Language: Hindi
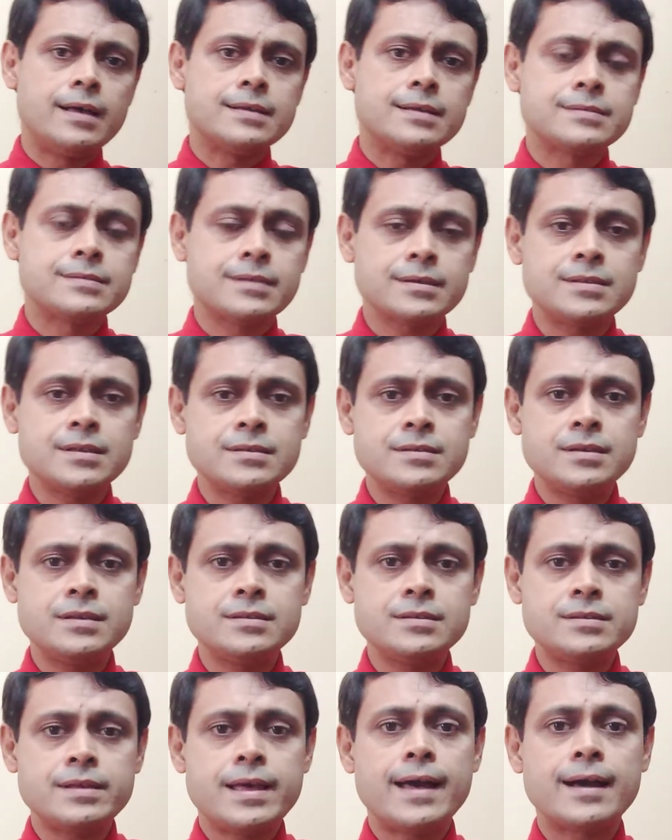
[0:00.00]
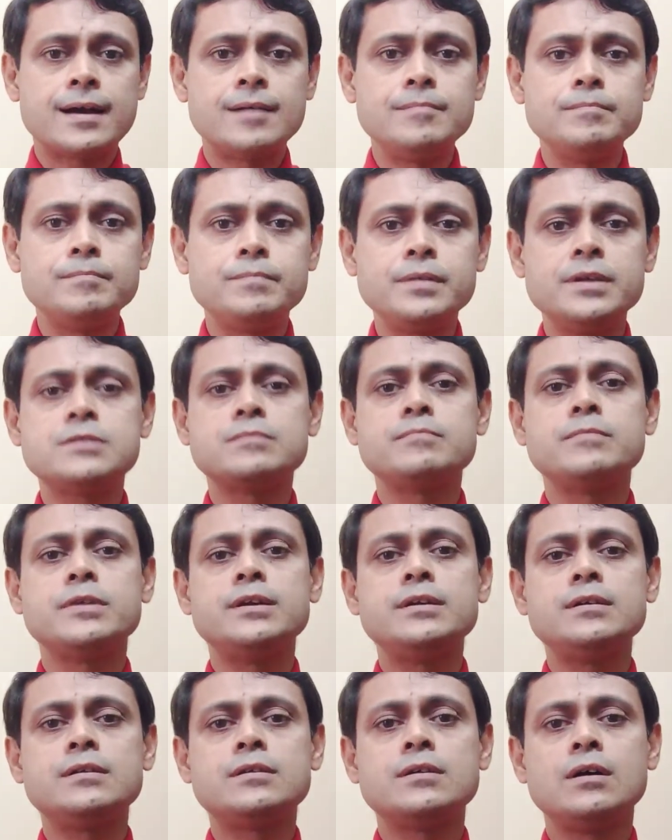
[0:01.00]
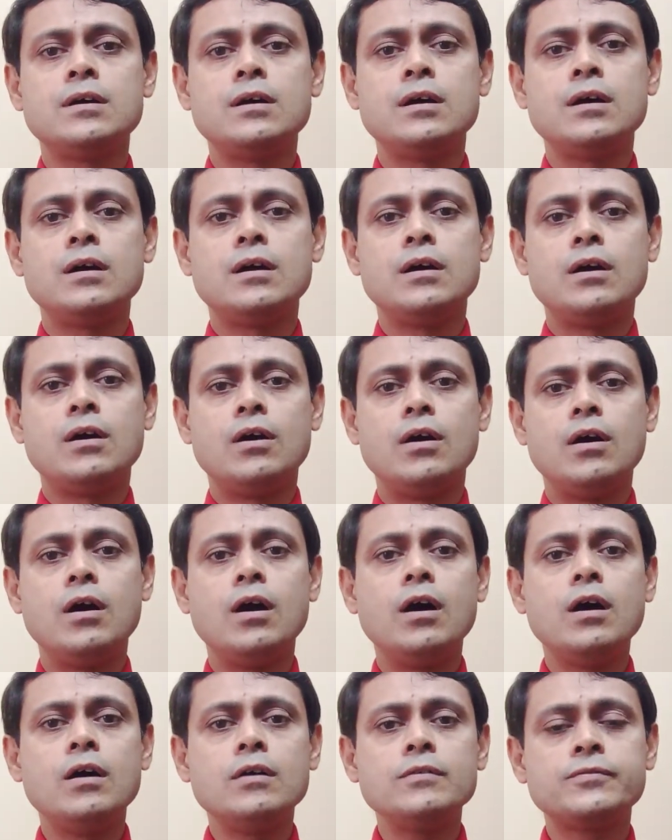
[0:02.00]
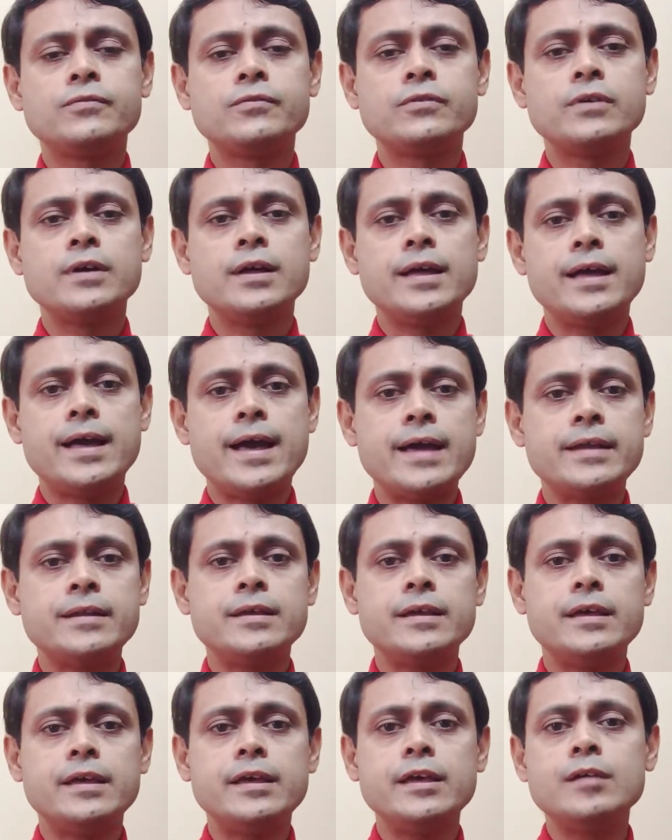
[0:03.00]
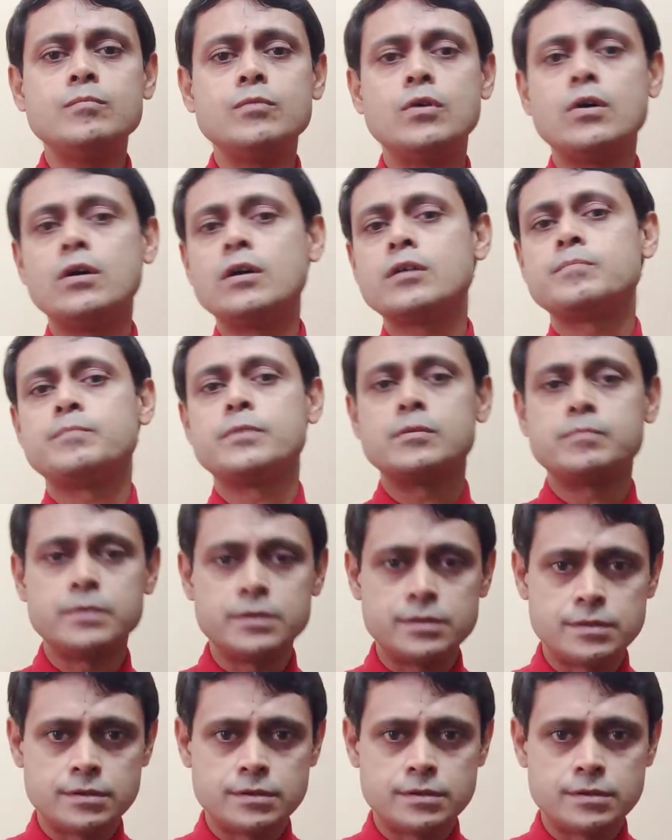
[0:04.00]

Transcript: सक्सेस इज एकम्प्लिशमेंट ऑफ एन एम और पर्पस